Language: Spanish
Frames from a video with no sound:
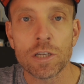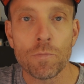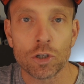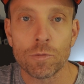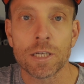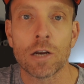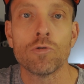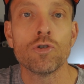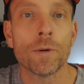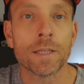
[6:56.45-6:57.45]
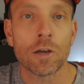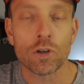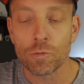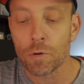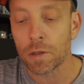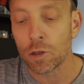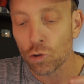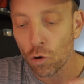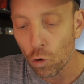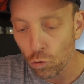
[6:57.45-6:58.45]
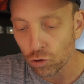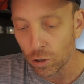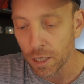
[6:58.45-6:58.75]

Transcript: y por eso me salió un 98% justo.